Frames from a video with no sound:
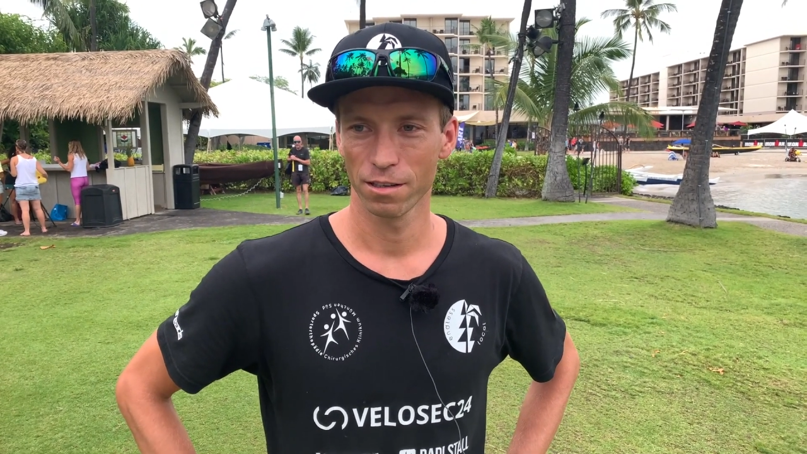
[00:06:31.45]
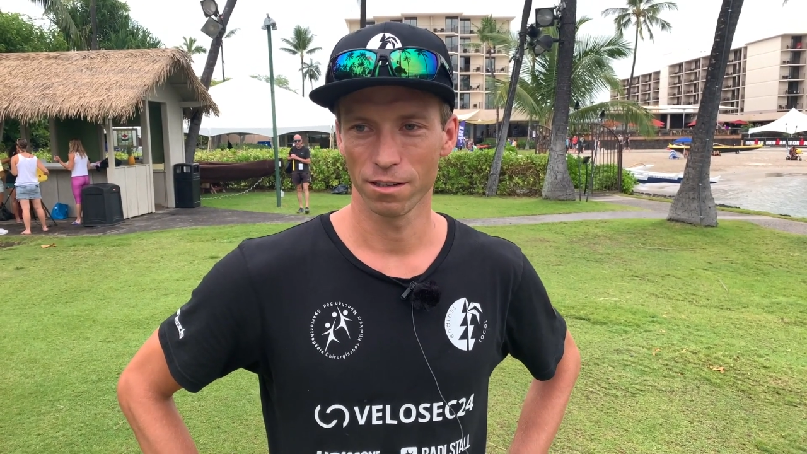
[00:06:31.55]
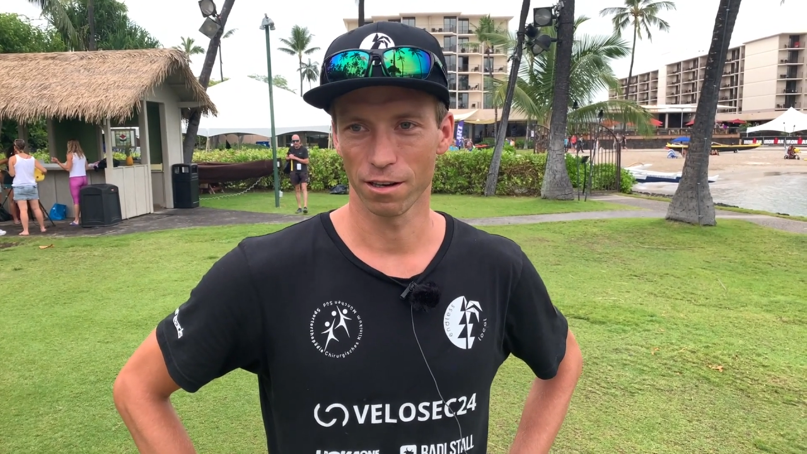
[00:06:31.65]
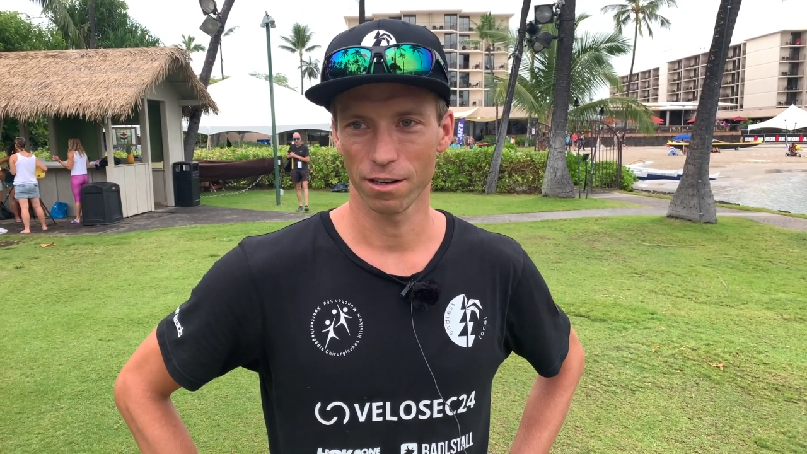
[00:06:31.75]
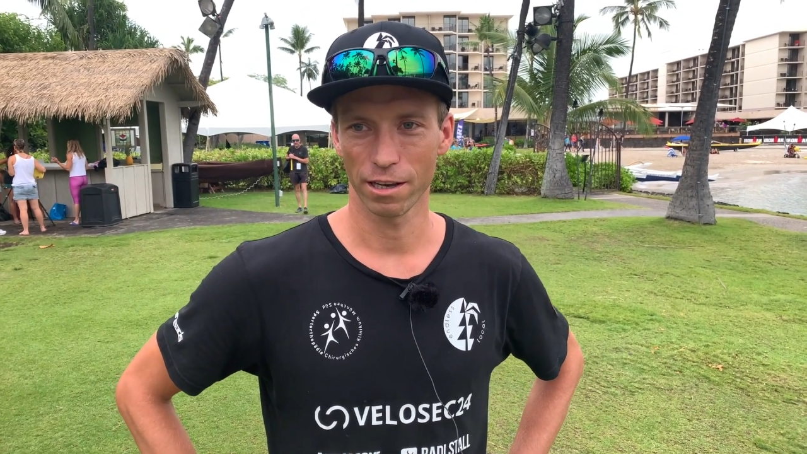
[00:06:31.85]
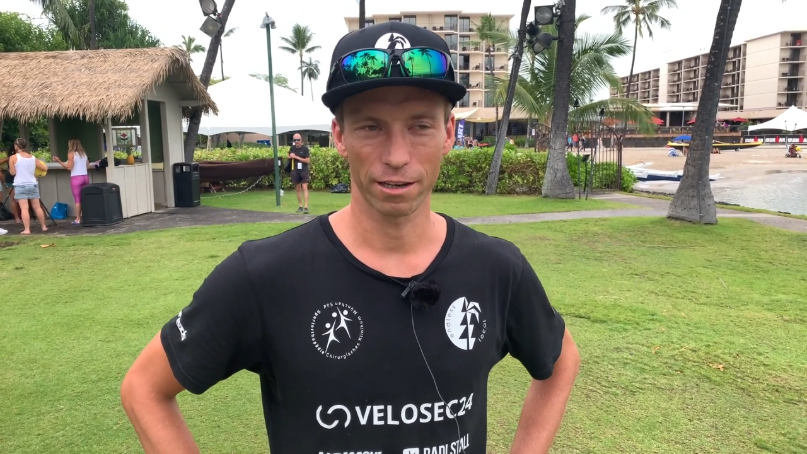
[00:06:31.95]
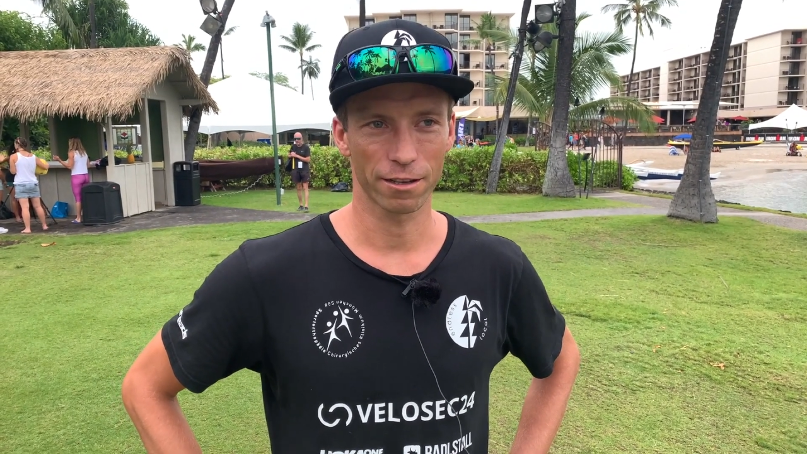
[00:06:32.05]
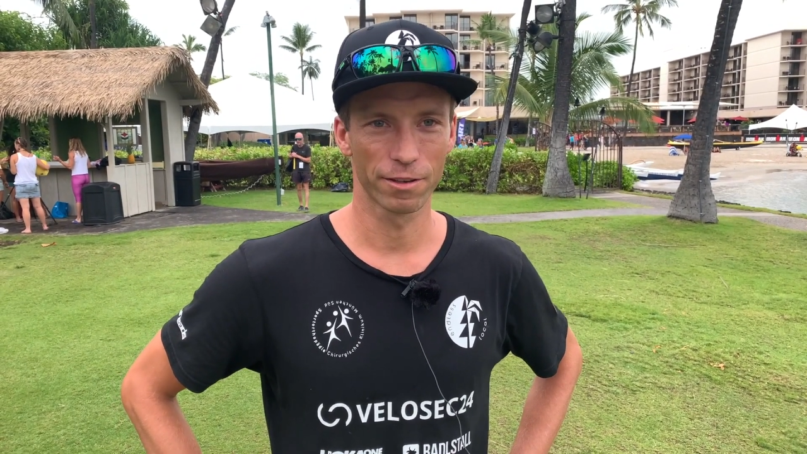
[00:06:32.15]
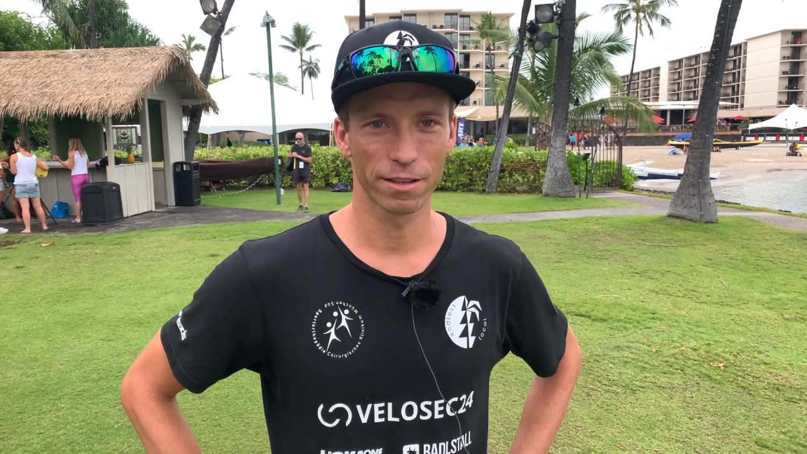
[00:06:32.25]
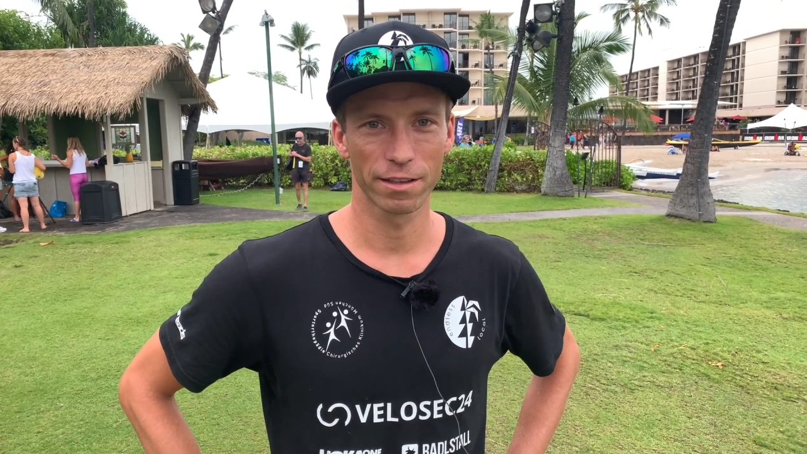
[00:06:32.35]
ja,
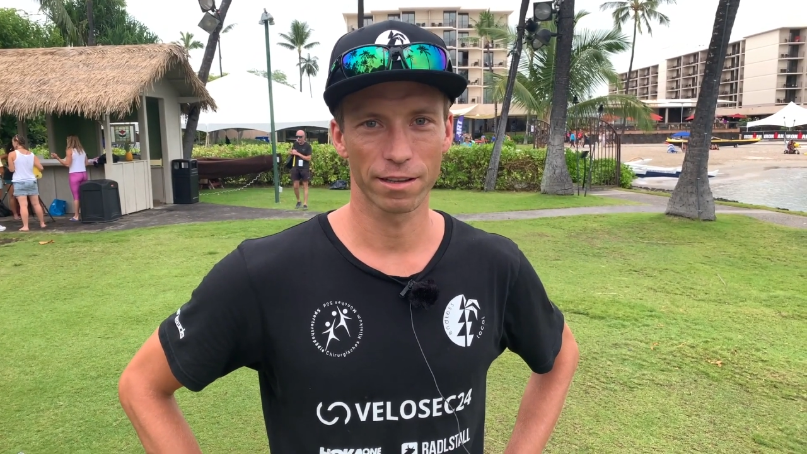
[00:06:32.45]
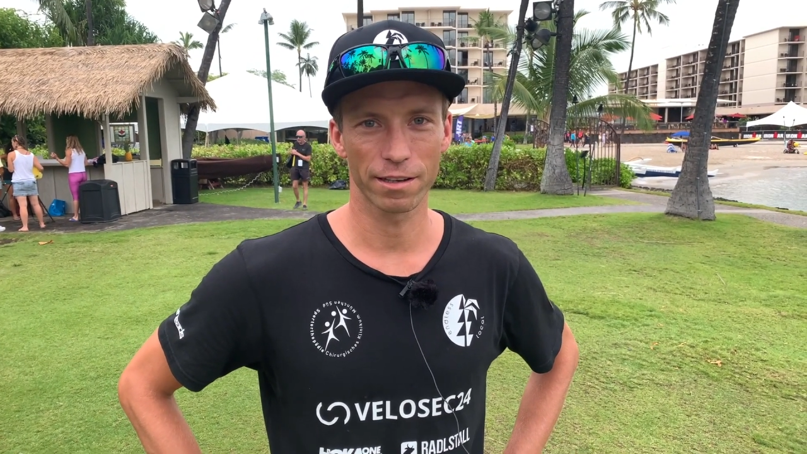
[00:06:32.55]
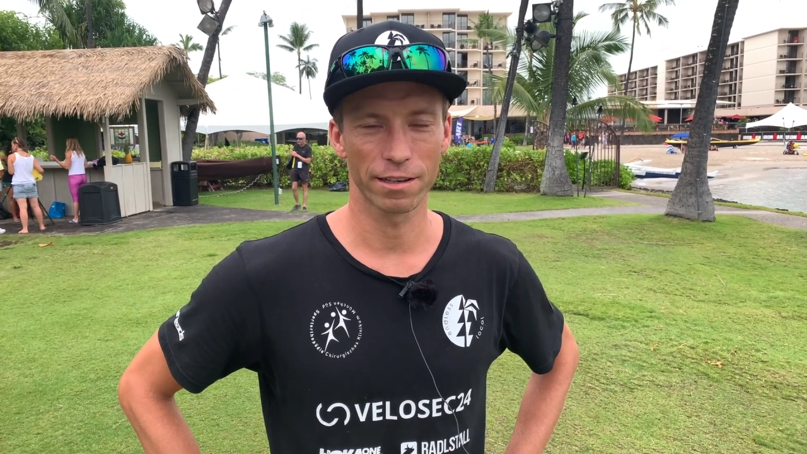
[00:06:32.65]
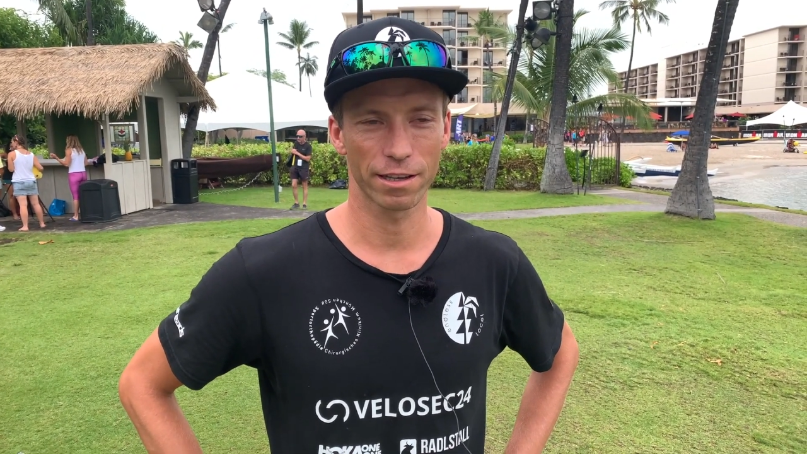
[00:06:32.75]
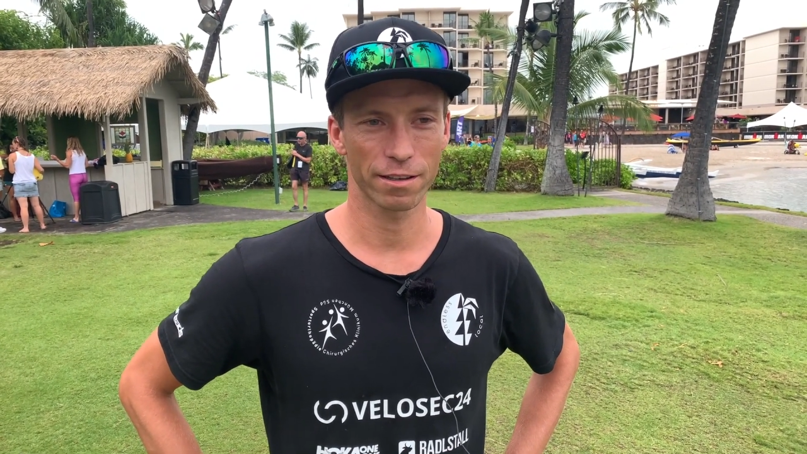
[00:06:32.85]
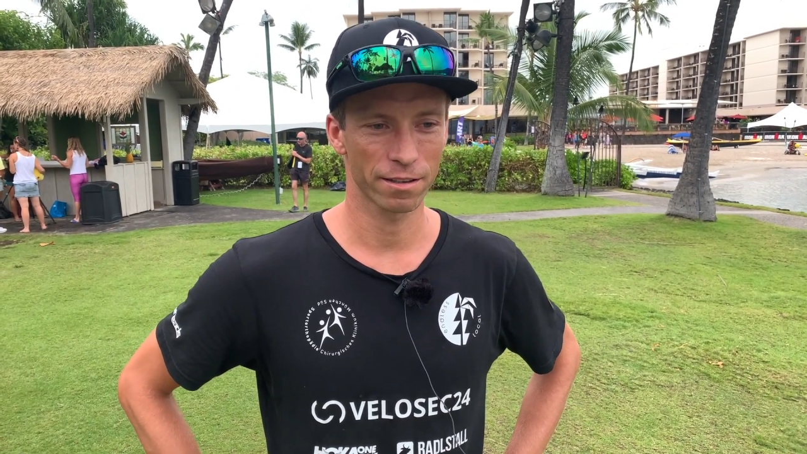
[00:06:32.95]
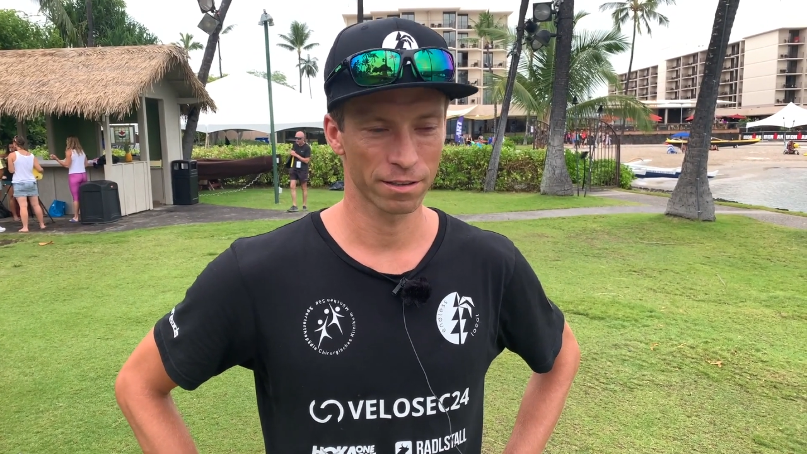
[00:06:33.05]
eigentlich wichtiger denn je.